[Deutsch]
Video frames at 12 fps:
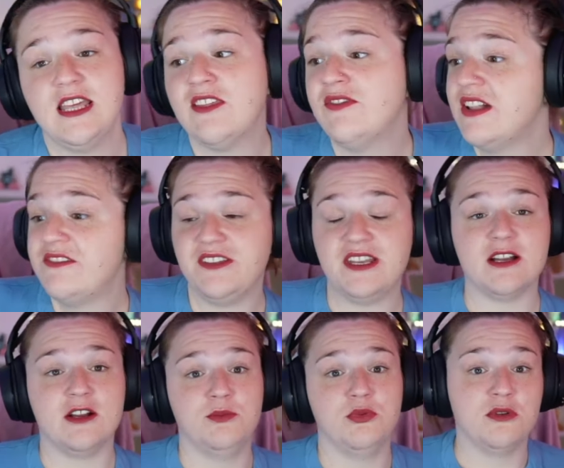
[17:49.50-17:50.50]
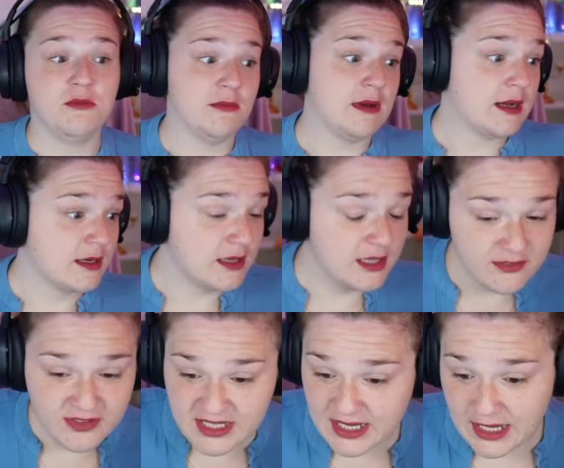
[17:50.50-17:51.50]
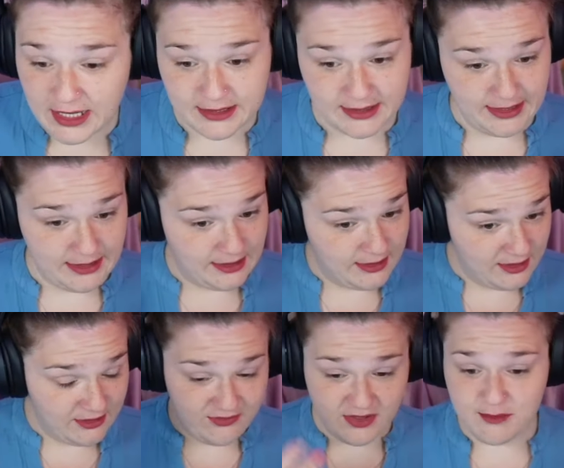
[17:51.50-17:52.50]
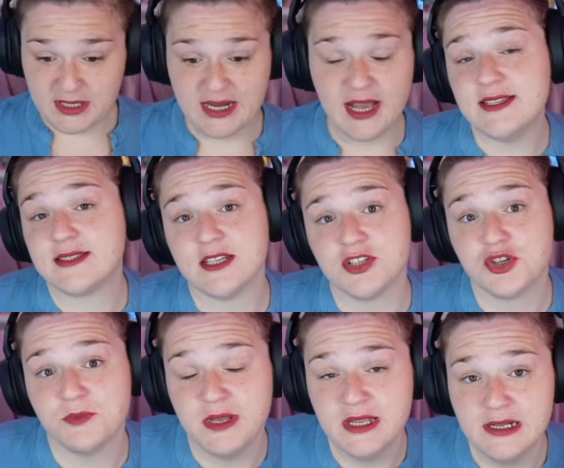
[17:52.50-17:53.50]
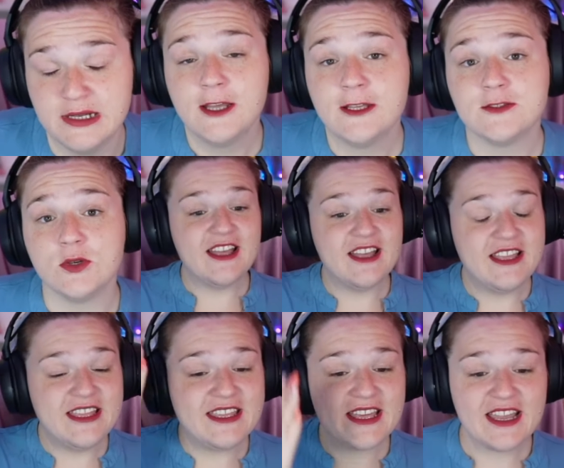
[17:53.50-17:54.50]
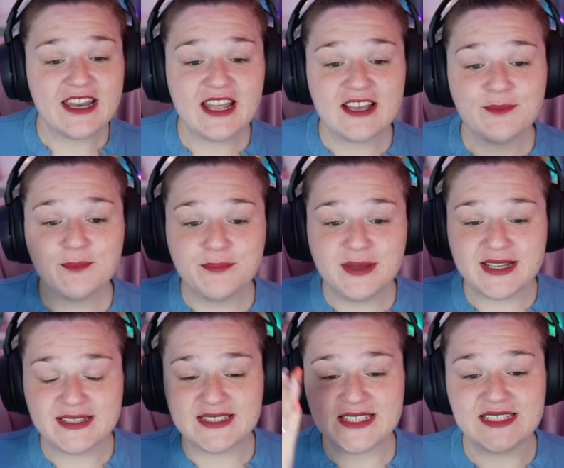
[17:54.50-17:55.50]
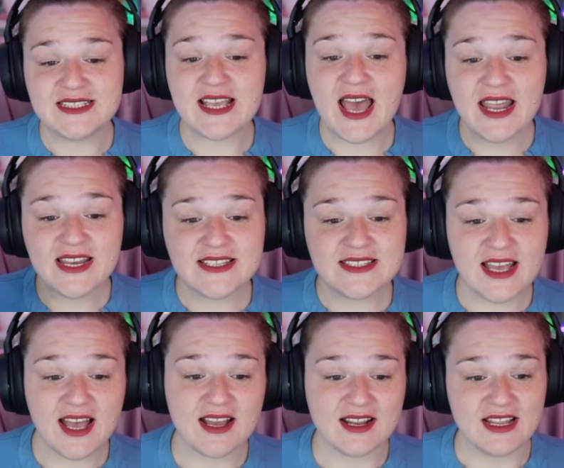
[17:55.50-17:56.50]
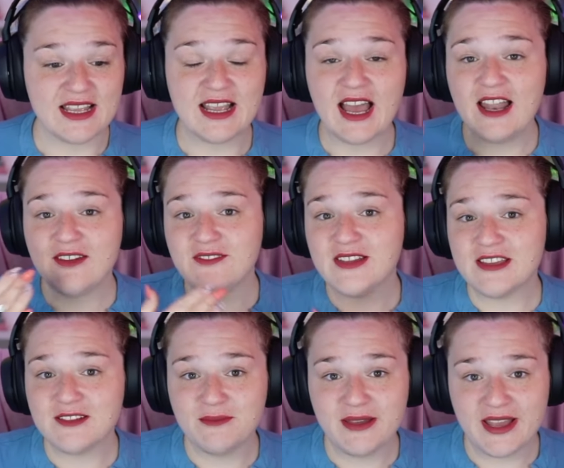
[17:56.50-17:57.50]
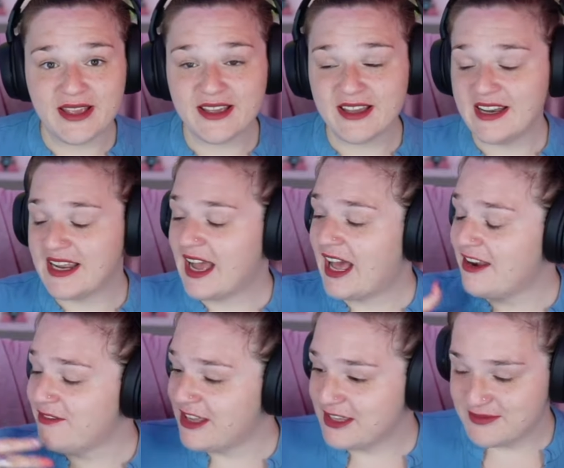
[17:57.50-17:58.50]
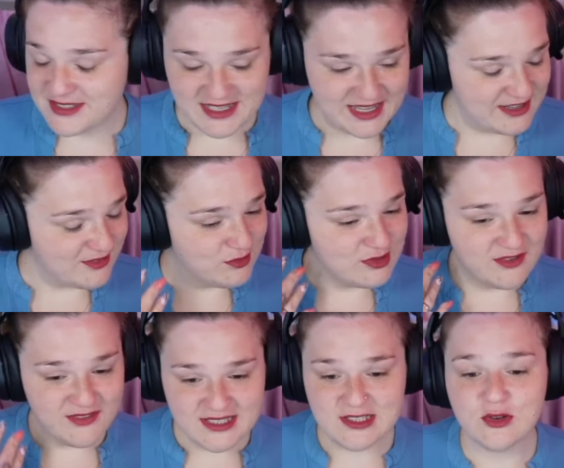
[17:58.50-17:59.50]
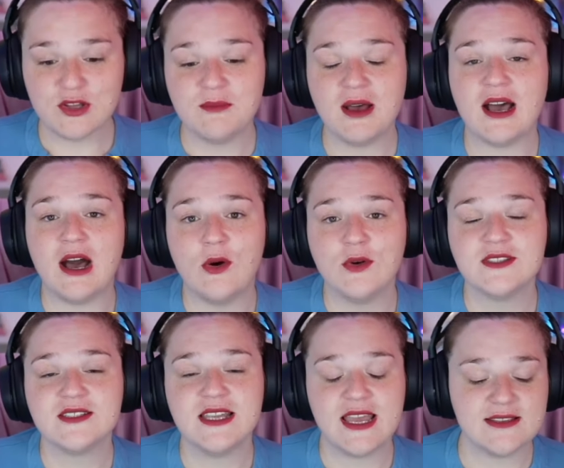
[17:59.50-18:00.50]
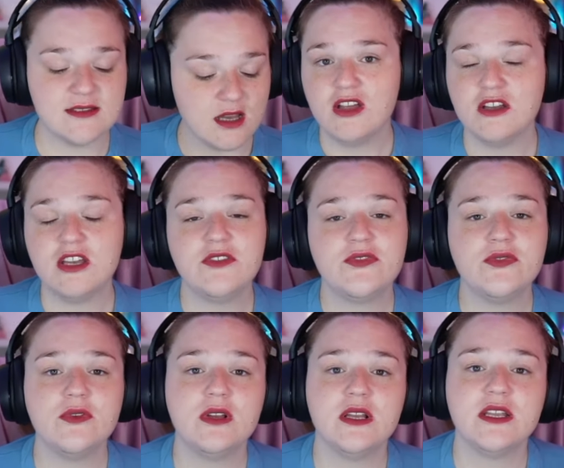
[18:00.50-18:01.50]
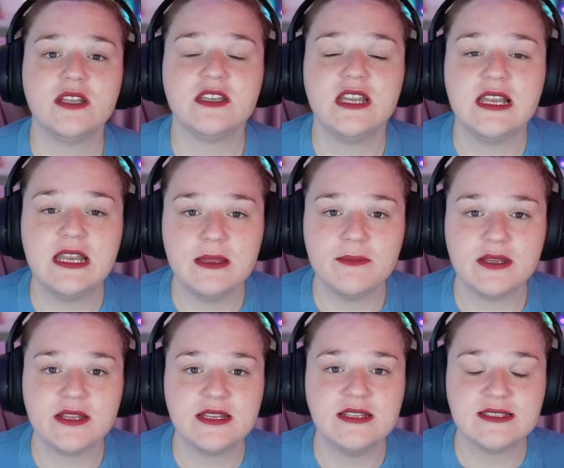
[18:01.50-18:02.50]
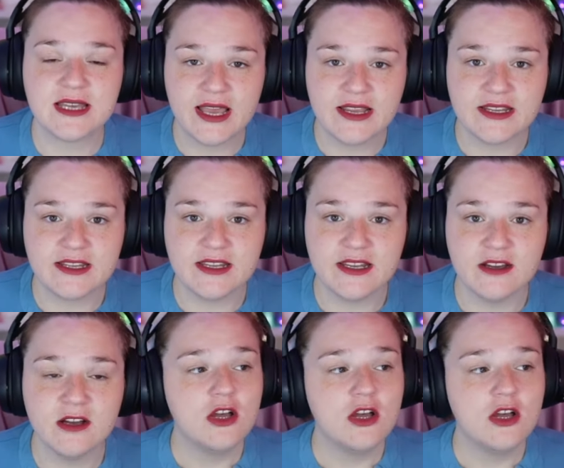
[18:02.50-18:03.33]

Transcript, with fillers: will Wiedergeburten machen. Ich will Karten legen. Ich will mit Geistern spielen. So, jeder pickt sich seine Sachen, egal in welchem Pack, egal in welchem Set oder was auch immer raus, die er sagt, die fühle ich, die liebe ich, die zeige ich dir.